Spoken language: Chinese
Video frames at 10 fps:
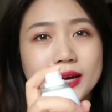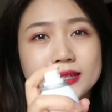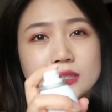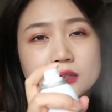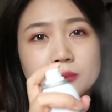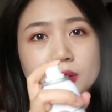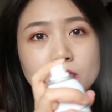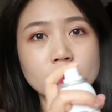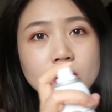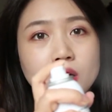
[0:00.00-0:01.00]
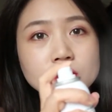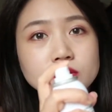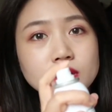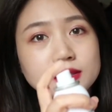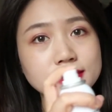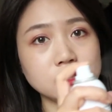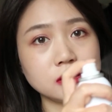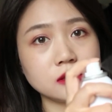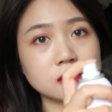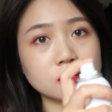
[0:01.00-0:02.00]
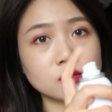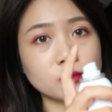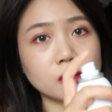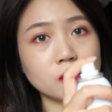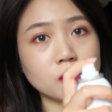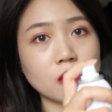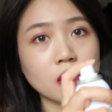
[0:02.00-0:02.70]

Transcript: 看一下这个喷雾，就是很细的。这种喷雾，